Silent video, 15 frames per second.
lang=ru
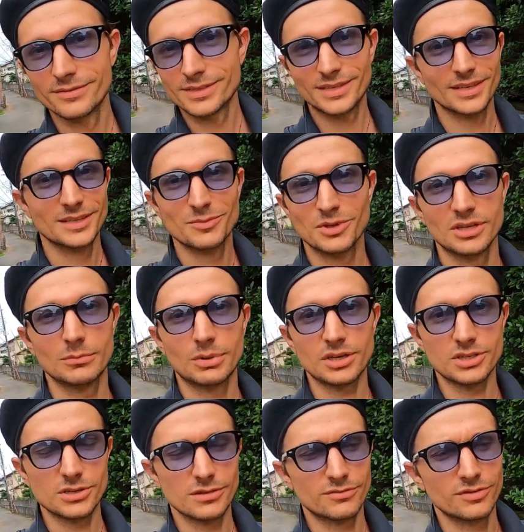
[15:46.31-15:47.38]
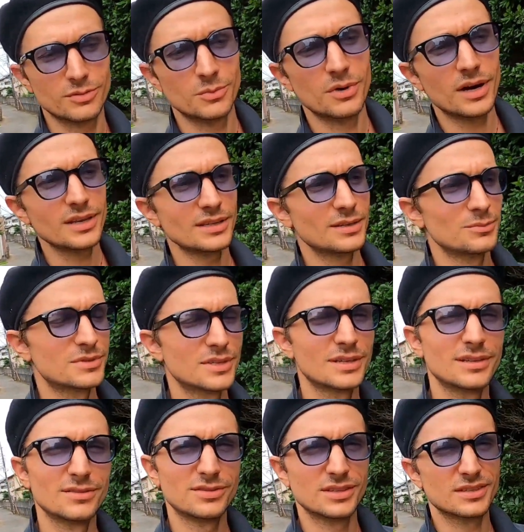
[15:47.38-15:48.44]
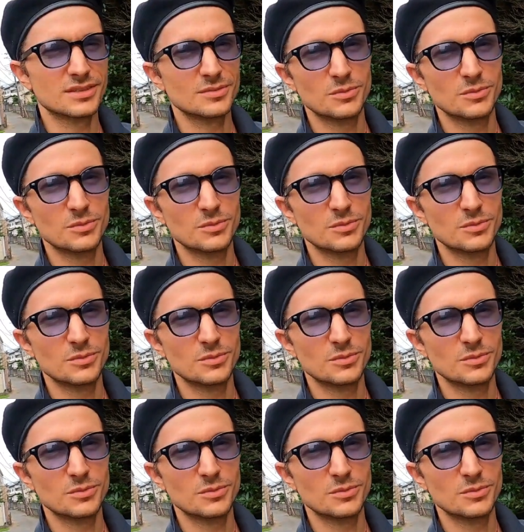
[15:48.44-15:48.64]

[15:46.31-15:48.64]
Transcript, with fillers: Все на меня обращают внимание, обязательно все